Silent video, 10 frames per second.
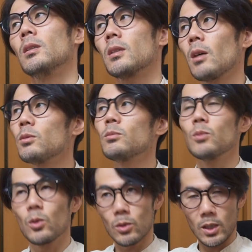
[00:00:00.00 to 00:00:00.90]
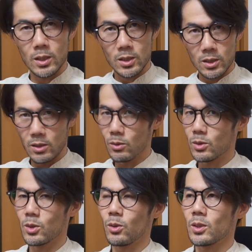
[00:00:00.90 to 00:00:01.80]
多分僕の足の
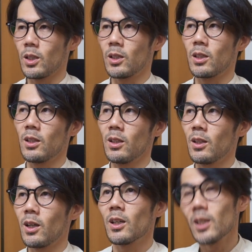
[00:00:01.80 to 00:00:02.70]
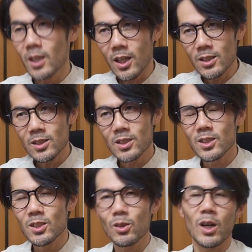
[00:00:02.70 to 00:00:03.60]
常在菌がいい感
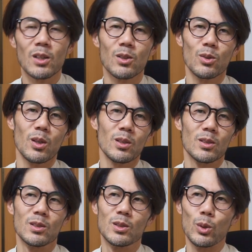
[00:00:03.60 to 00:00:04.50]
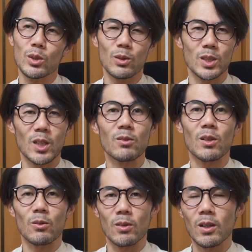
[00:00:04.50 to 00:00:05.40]
じの環境で増殖しちゃうん
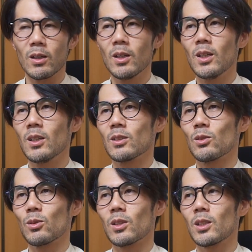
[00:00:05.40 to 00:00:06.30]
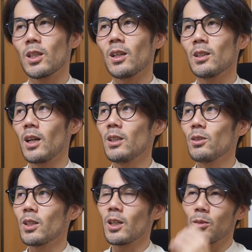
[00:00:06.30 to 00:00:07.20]
だろうね。その履いて
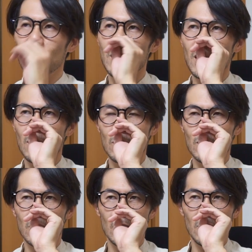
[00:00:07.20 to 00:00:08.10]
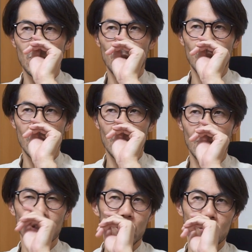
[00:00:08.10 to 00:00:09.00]
る期間が短い靴とかだったら
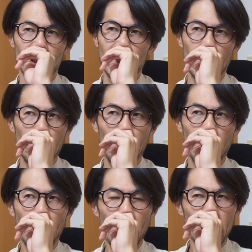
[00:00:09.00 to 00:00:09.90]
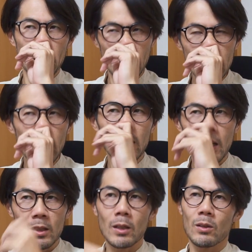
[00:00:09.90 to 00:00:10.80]
大丈夫なんだけど、だんだ
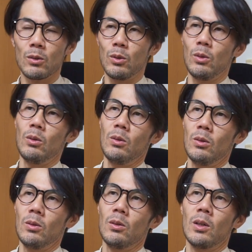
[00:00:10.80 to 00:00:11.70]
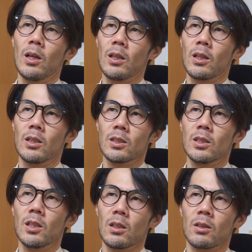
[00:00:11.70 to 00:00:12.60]
んこう、あれな感じ
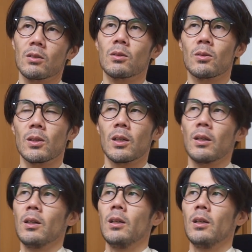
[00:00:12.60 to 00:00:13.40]
になってくるので、